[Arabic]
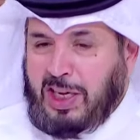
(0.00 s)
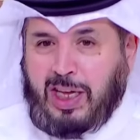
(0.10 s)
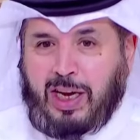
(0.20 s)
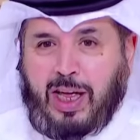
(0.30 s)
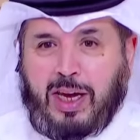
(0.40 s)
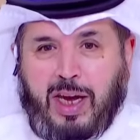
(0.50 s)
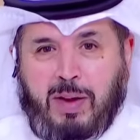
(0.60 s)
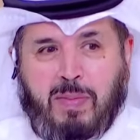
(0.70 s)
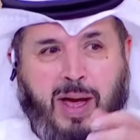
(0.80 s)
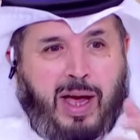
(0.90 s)
لان
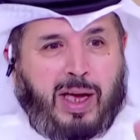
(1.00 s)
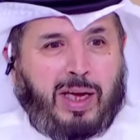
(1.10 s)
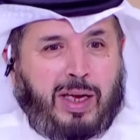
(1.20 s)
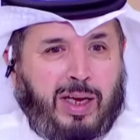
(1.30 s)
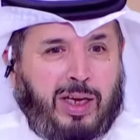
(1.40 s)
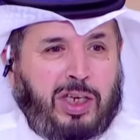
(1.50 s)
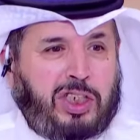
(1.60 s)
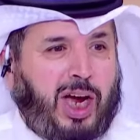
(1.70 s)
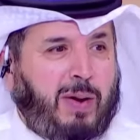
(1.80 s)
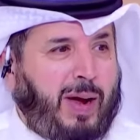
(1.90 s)
لما
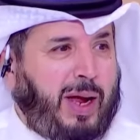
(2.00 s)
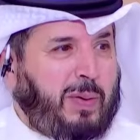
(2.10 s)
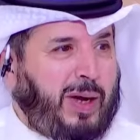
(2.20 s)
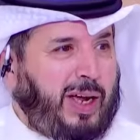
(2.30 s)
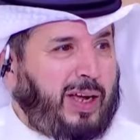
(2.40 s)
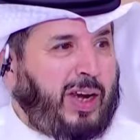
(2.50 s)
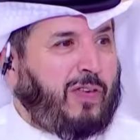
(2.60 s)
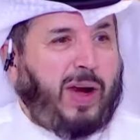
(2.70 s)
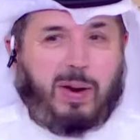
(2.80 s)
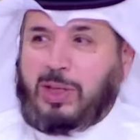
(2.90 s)
يجي حبايبنا
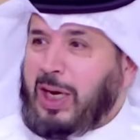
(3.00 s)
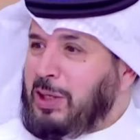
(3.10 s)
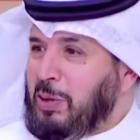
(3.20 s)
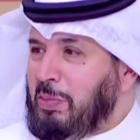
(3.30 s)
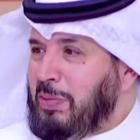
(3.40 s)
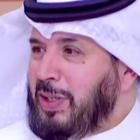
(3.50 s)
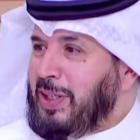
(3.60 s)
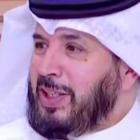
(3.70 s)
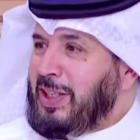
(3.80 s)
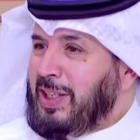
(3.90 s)
نفرح بجيتهم
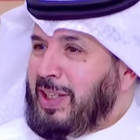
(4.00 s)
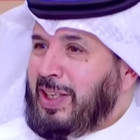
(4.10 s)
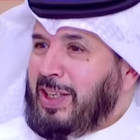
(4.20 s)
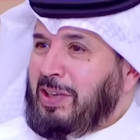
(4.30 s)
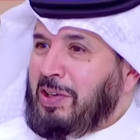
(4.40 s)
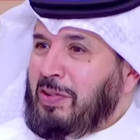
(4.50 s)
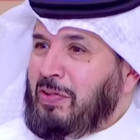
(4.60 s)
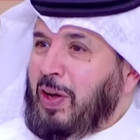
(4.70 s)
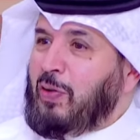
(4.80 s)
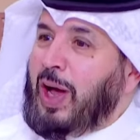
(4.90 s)
الله يبارك فيك
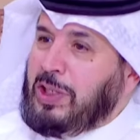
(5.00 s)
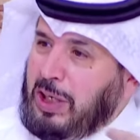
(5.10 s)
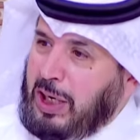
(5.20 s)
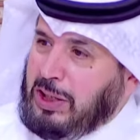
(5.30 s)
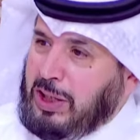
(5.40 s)
فيفاجئنا إيه.